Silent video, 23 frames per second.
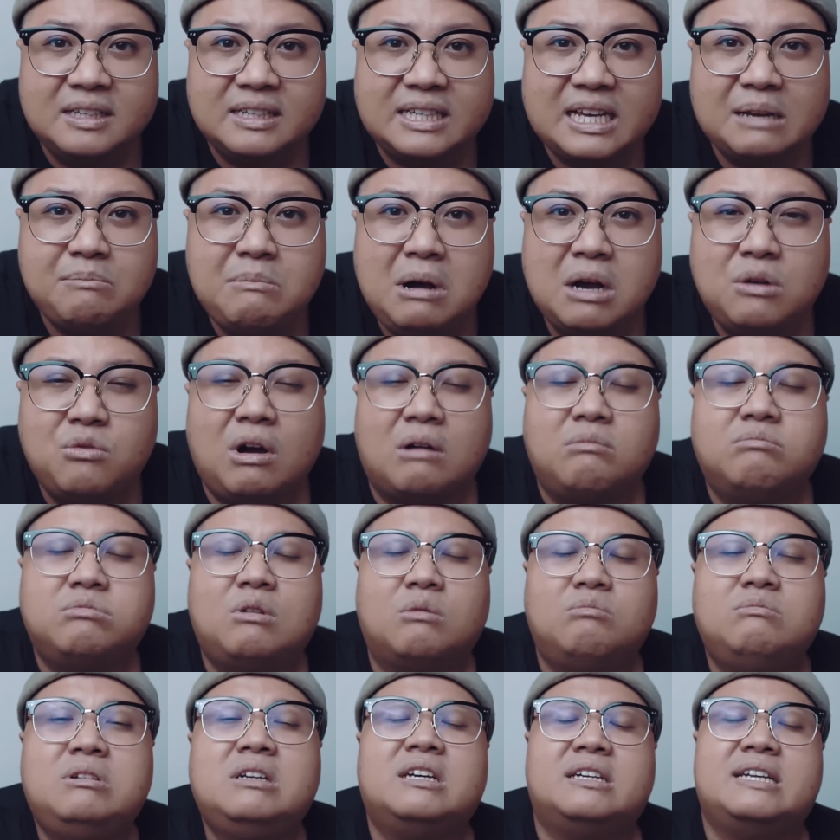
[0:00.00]
cái mức của ông
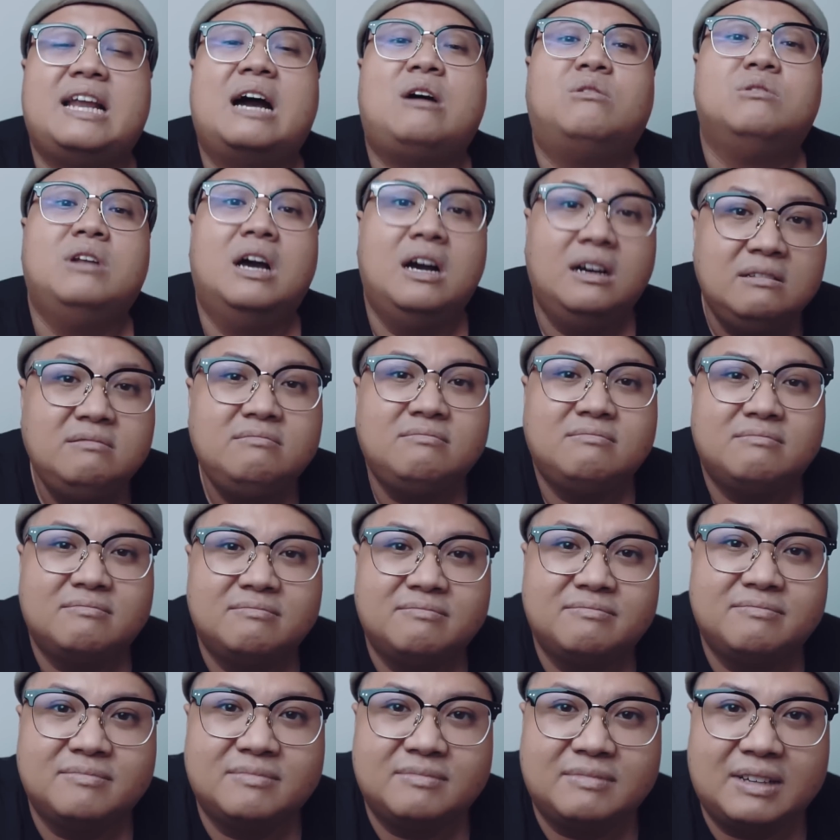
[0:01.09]
cũng rất là đau đớn
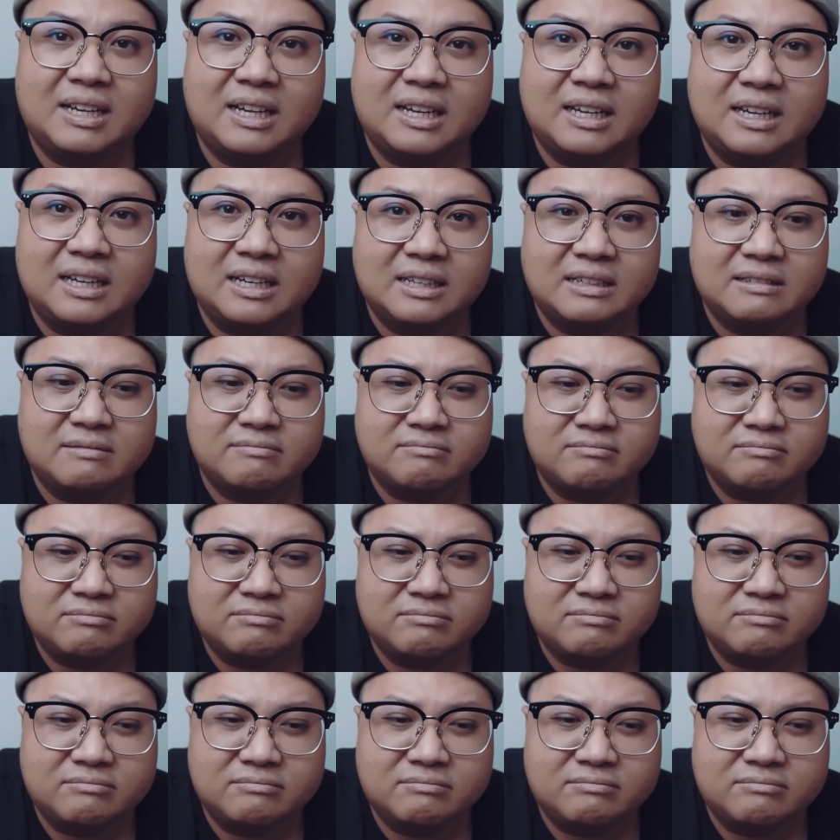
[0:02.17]
mà